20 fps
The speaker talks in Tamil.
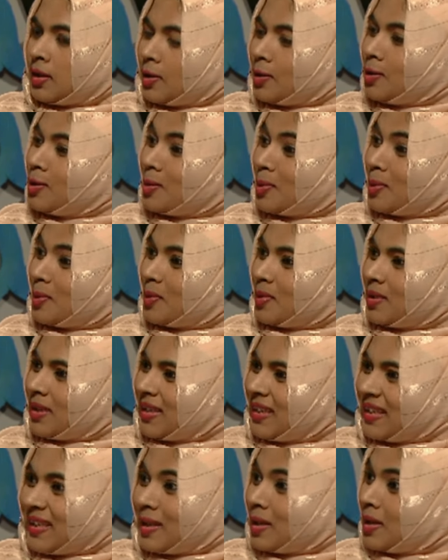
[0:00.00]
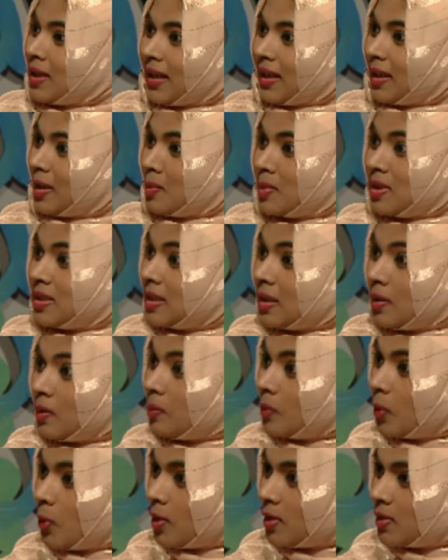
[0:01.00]
அதாவது எல்லா
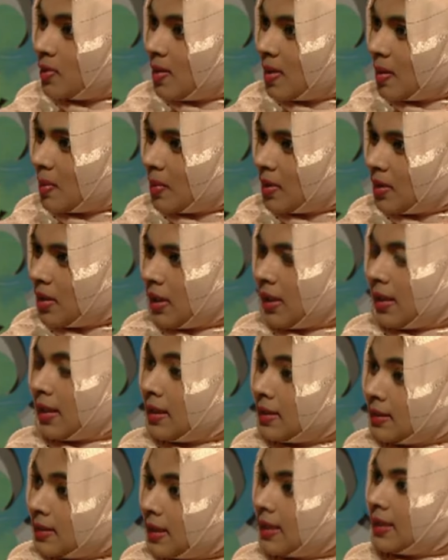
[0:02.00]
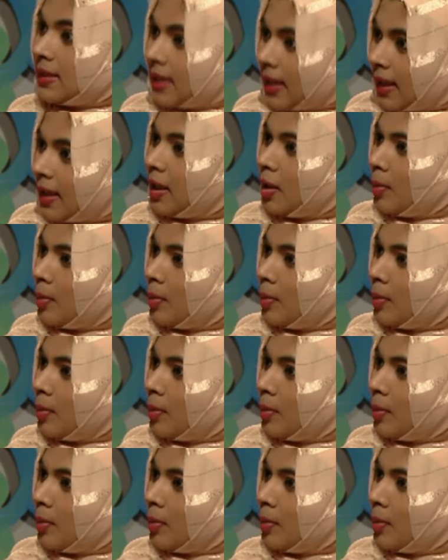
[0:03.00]
எக்கடமிஸையும் குறை சொல்கிற மாதிரி இல்லை சில